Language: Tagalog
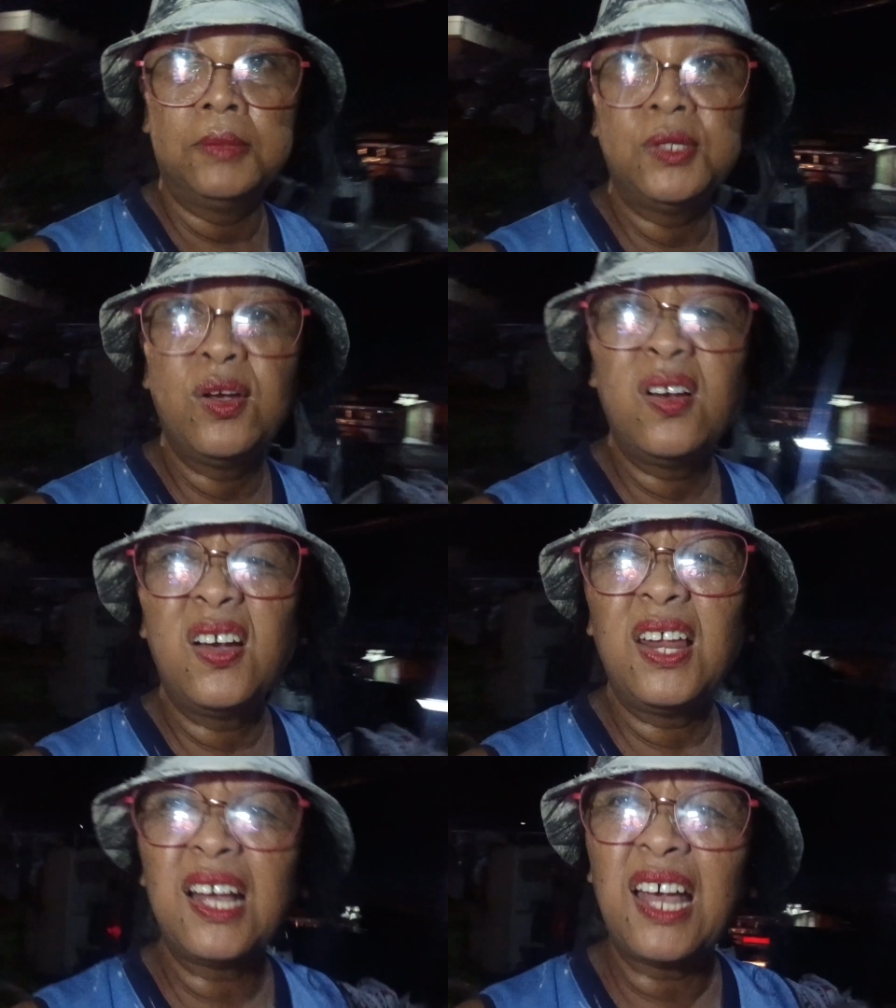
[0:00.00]
medyo
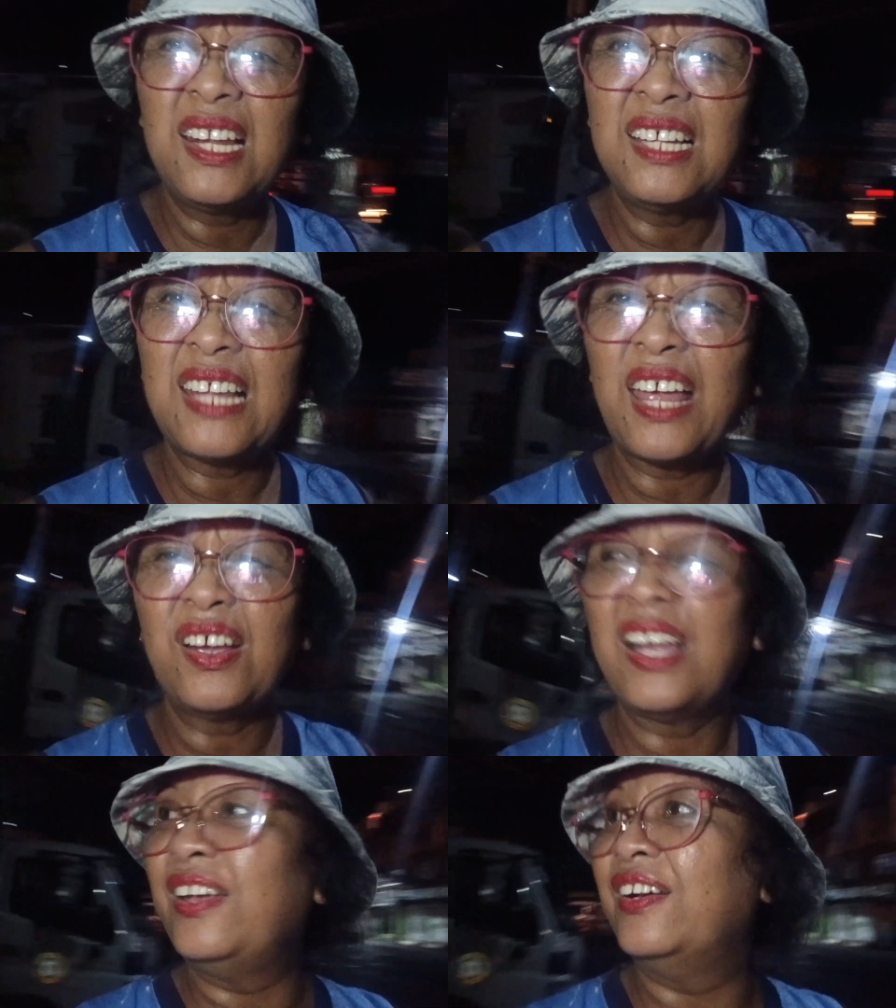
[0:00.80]
alanganin
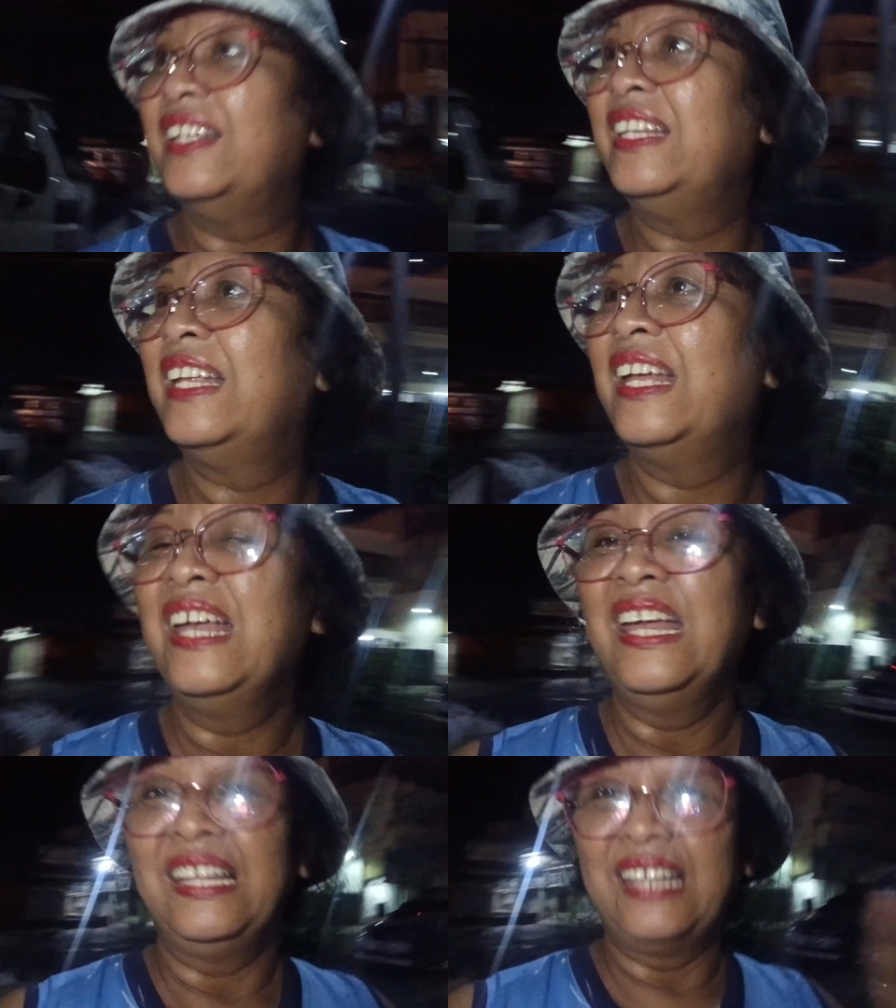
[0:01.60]
tayo ngayon
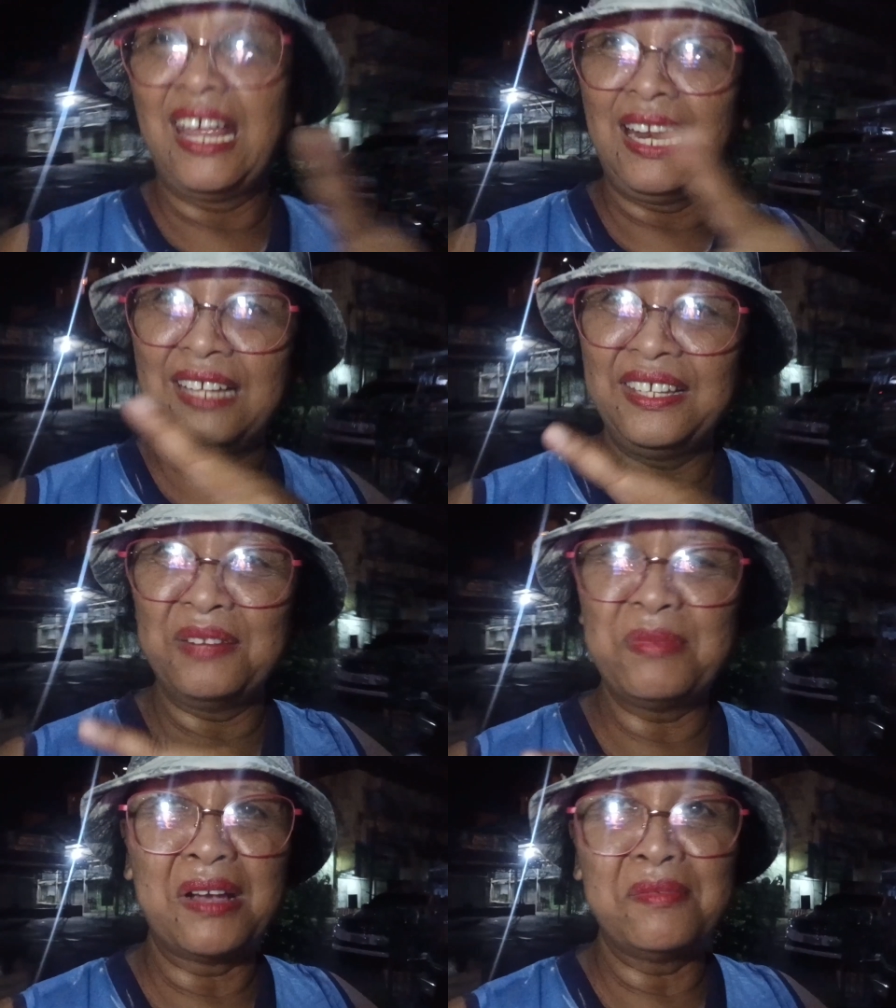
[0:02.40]
dahil
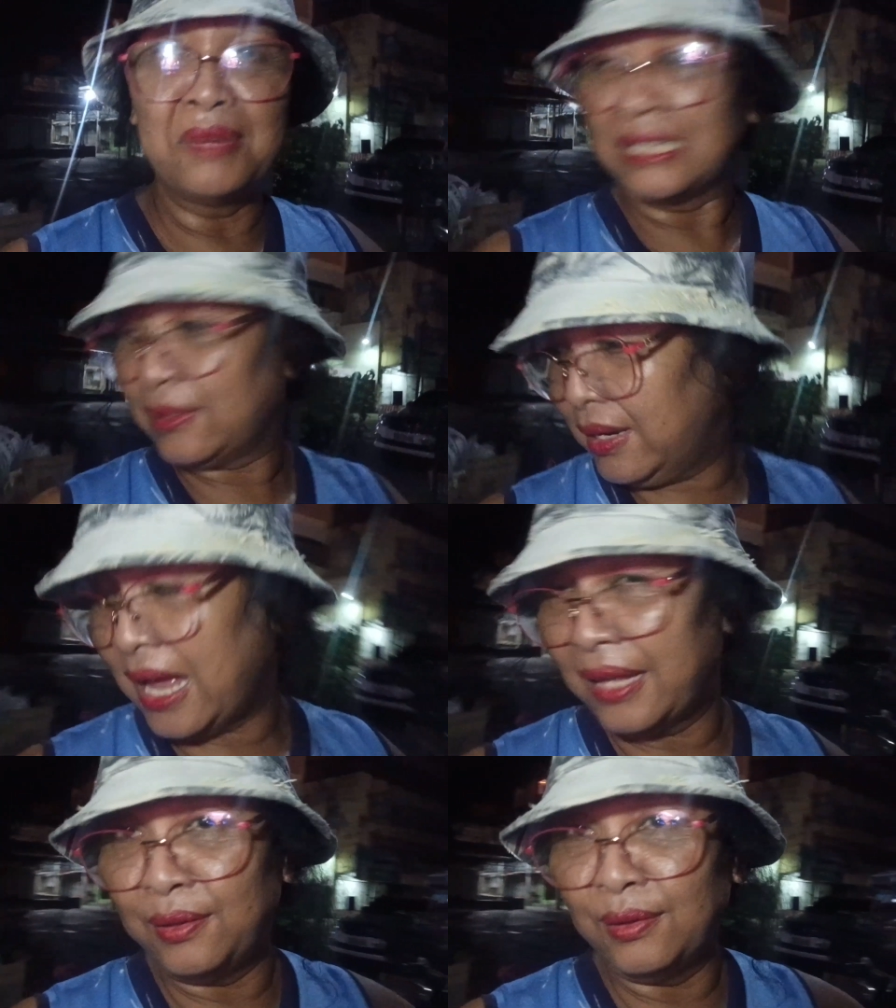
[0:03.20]
andyan mga
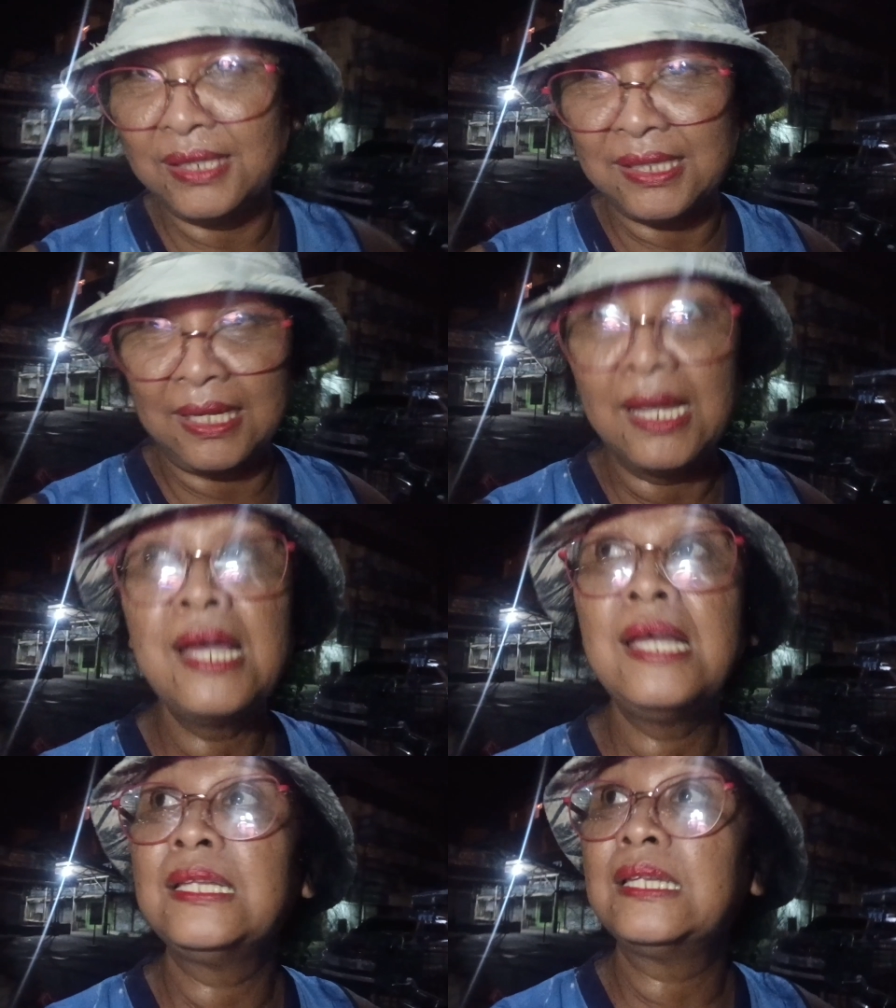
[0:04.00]
maskulados. at
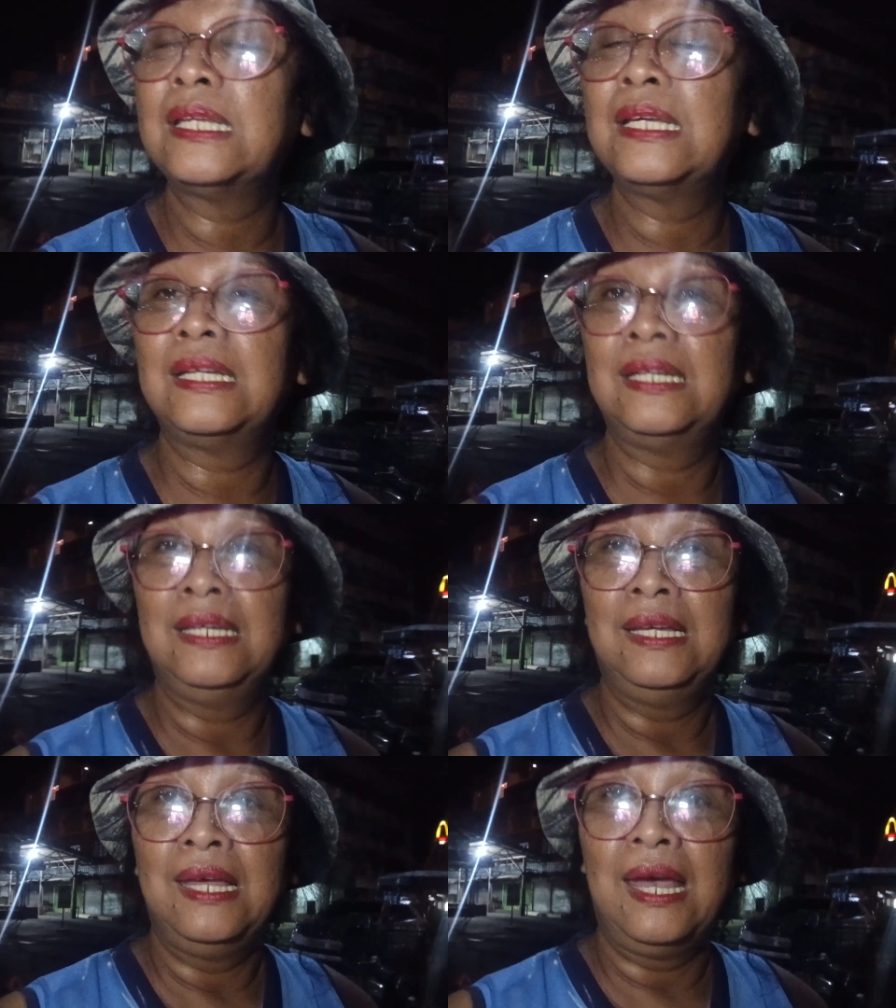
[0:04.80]
ah,
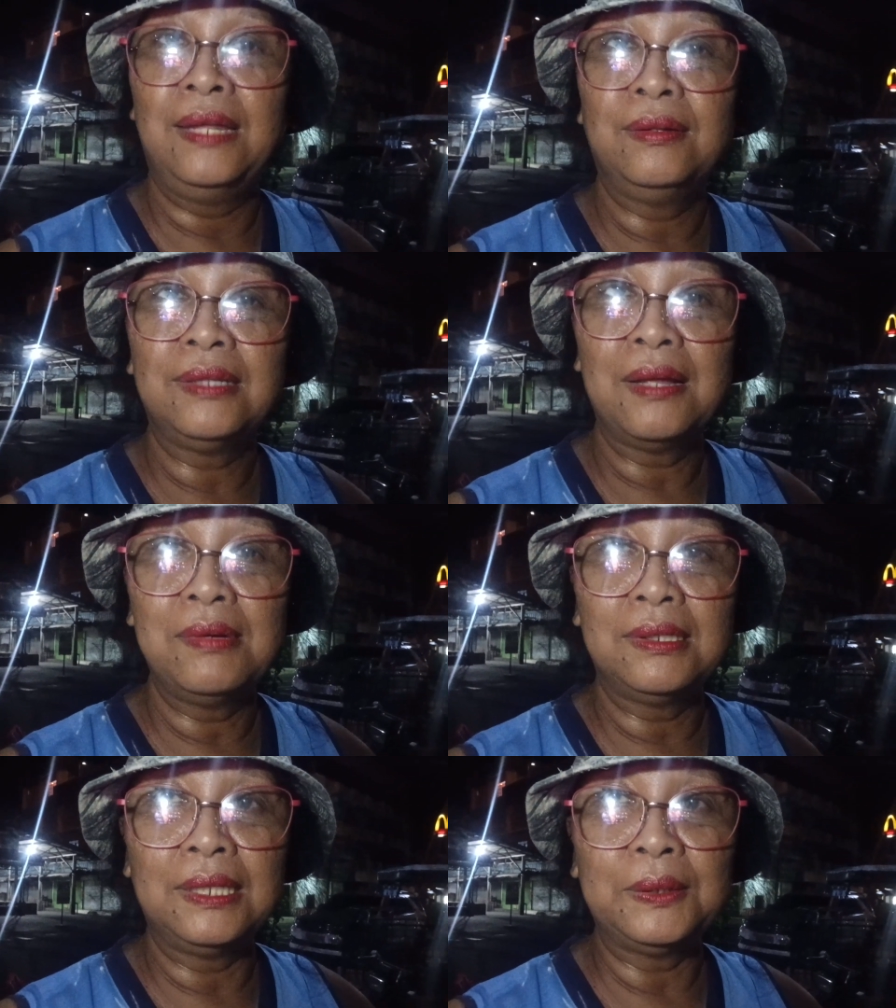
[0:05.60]
anong
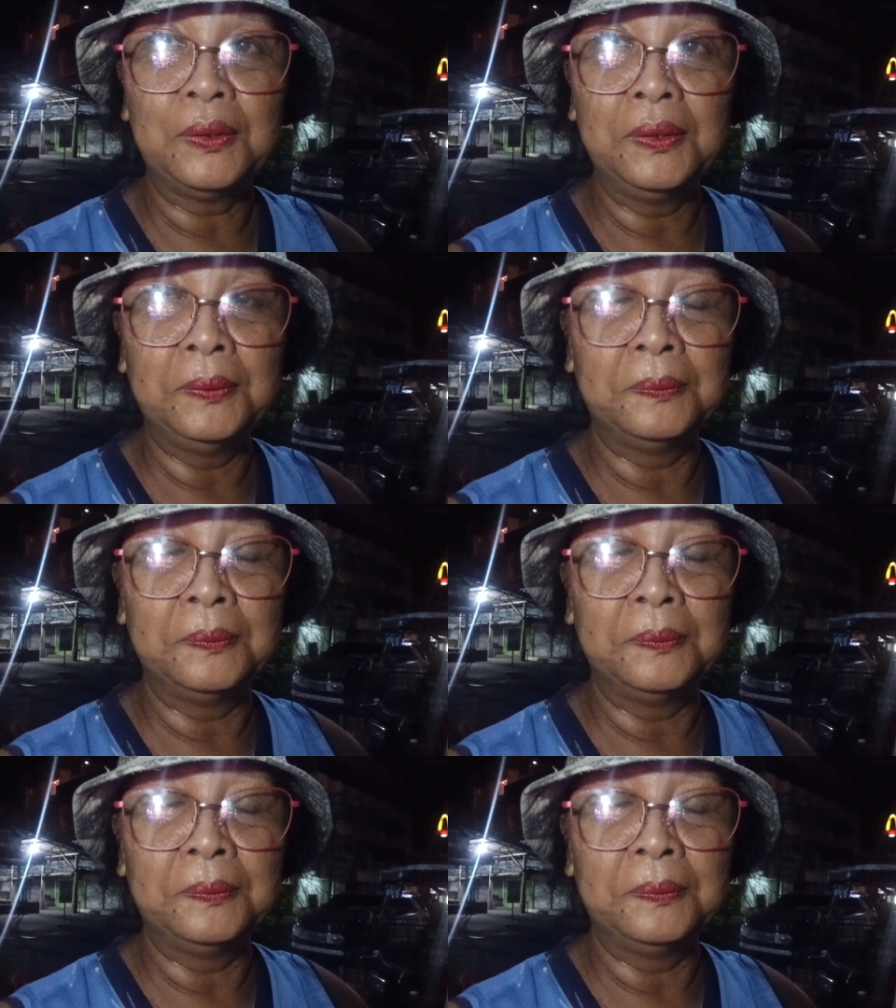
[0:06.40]
tawag dito?